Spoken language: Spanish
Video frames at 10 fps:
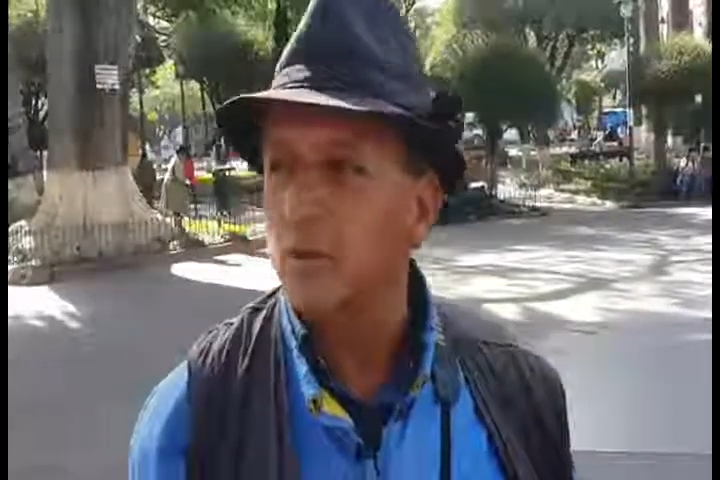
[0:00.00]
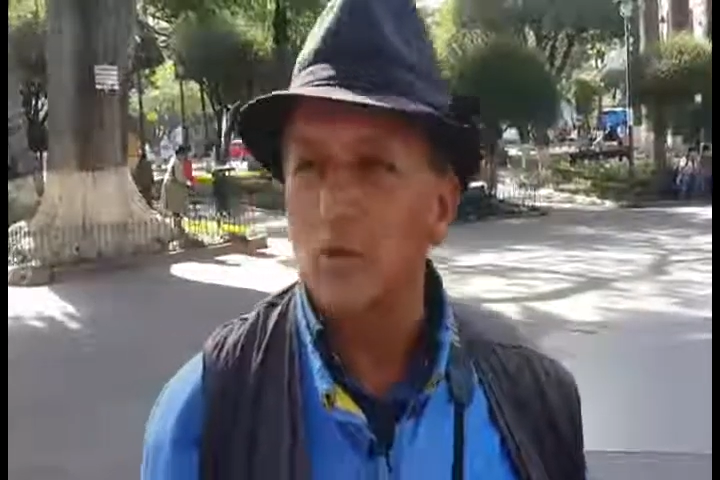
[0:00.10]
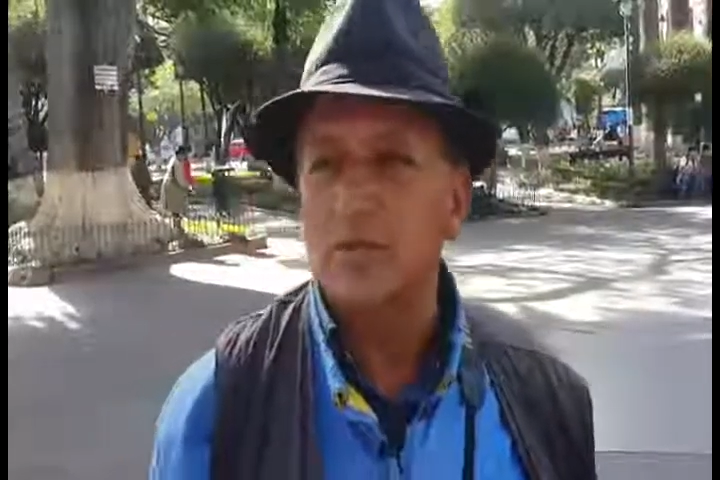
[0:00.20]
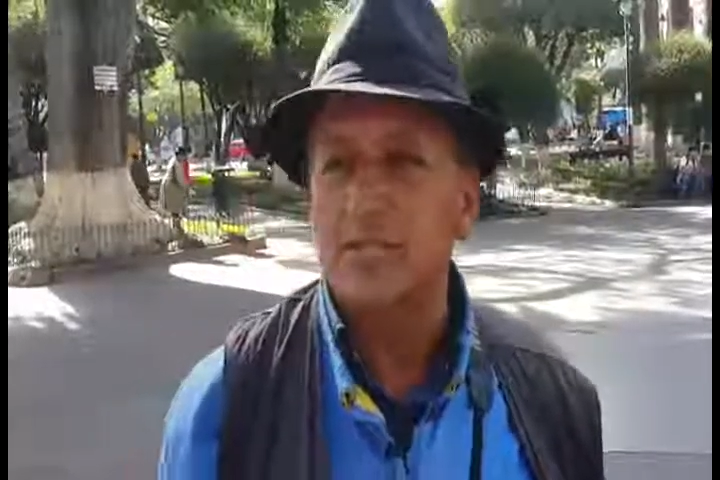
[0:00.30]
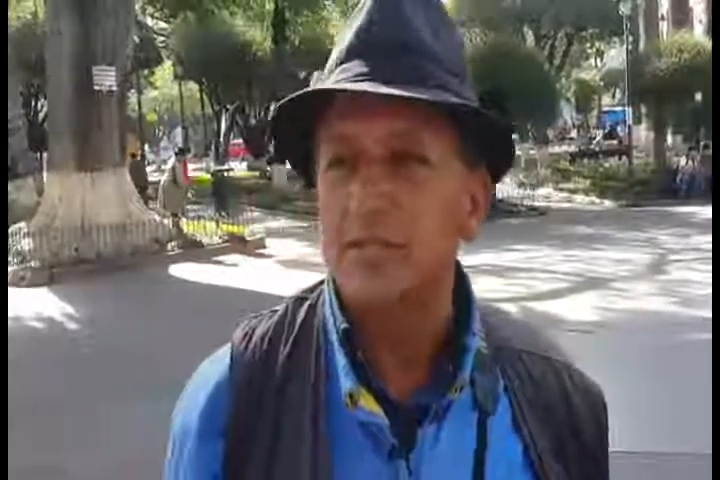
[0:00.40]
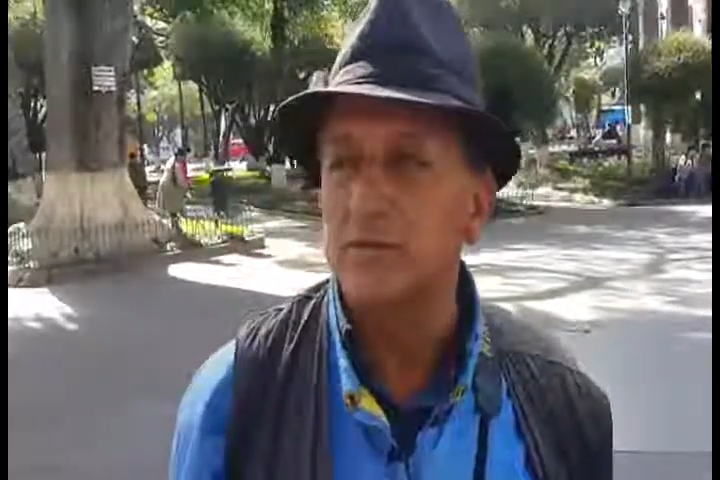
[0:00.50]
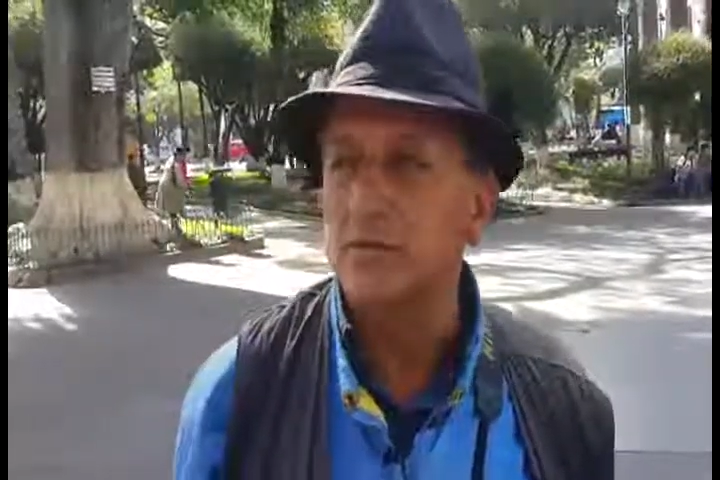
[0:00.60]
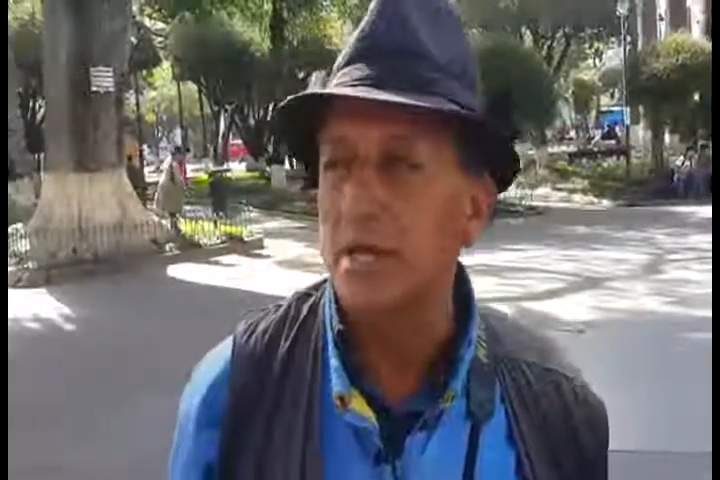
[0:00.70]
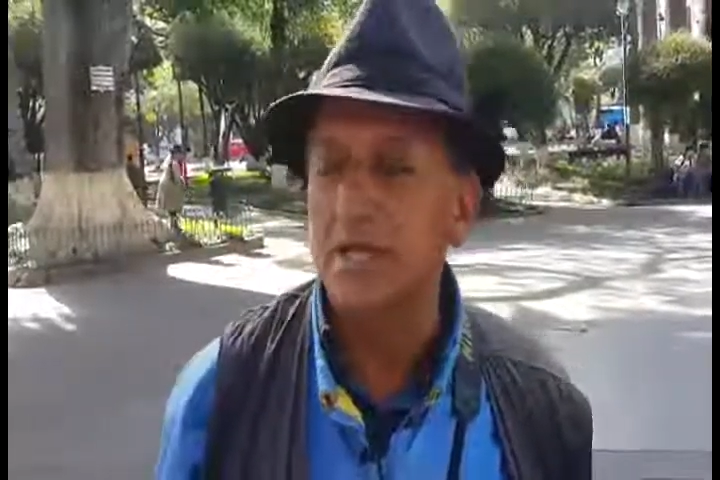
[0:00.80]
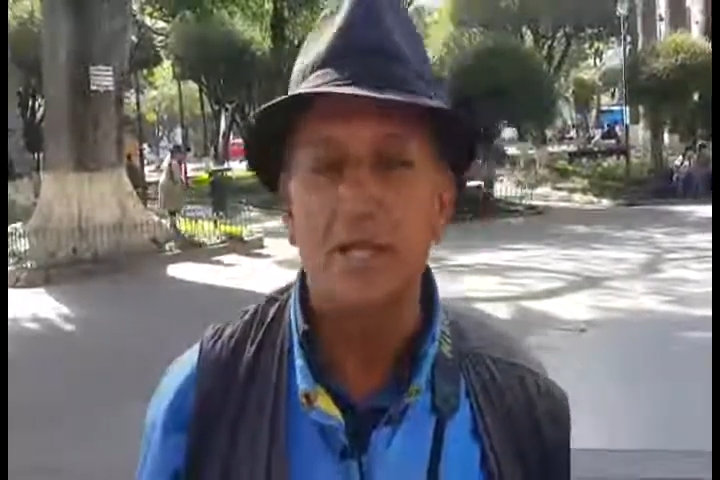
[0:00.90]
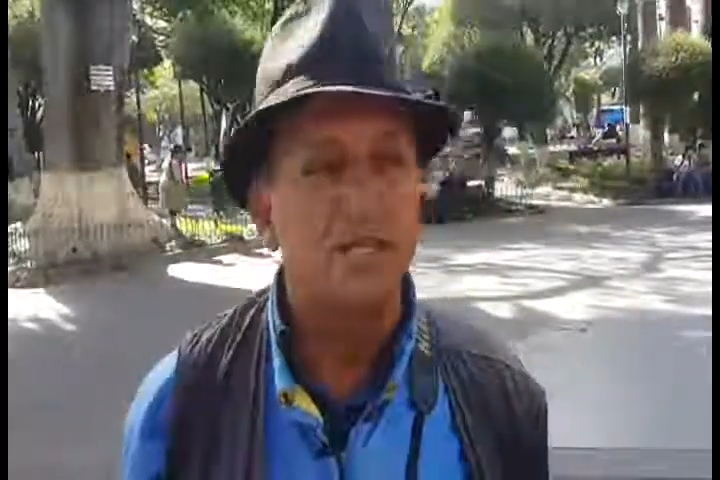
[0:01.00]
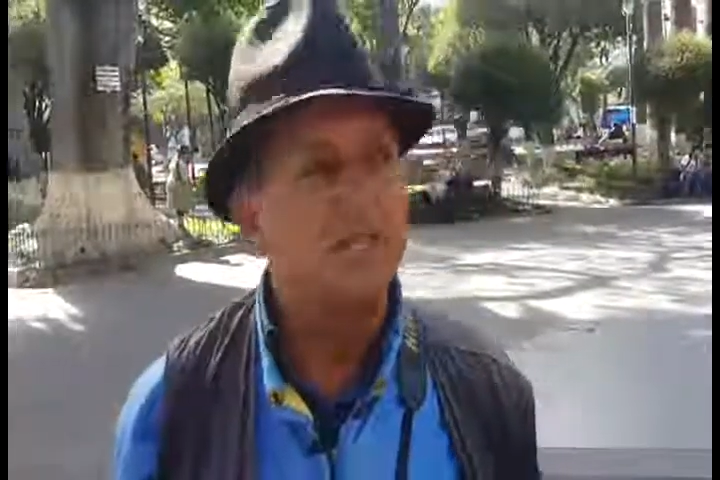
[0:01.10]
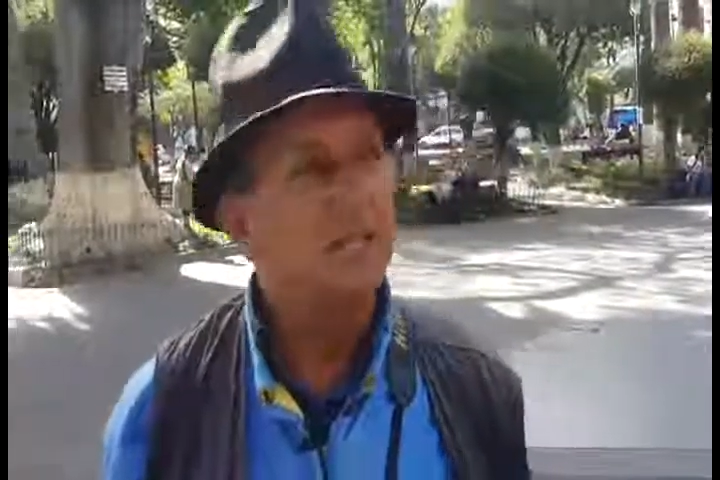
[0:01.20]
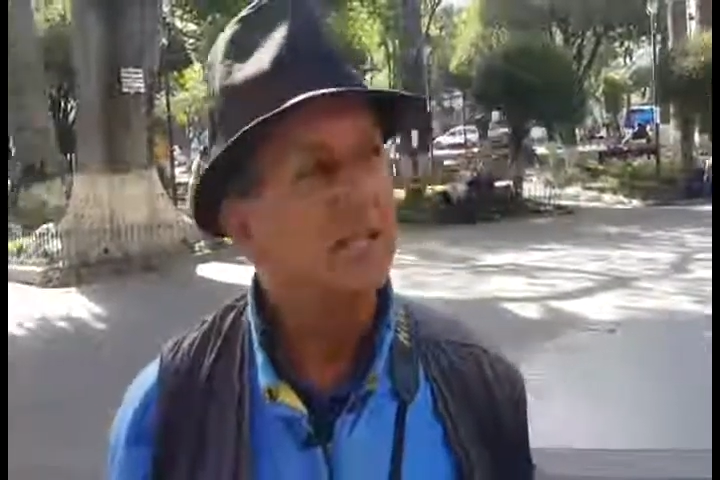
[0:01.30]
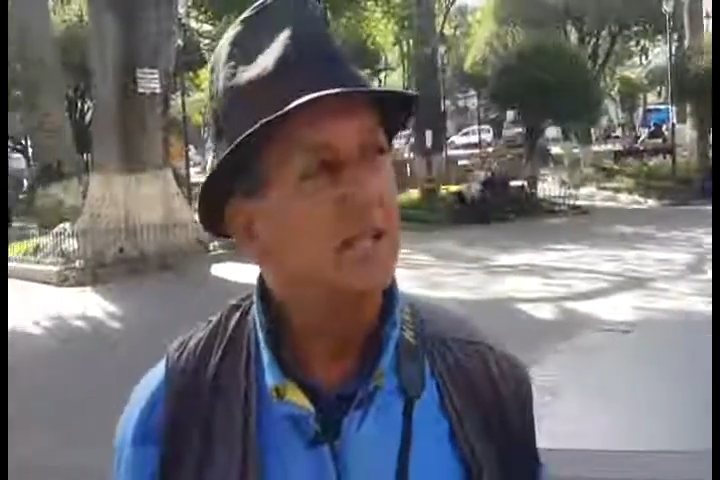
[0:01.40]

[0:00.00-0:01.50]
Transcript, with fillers: todos tienen sus máquinas,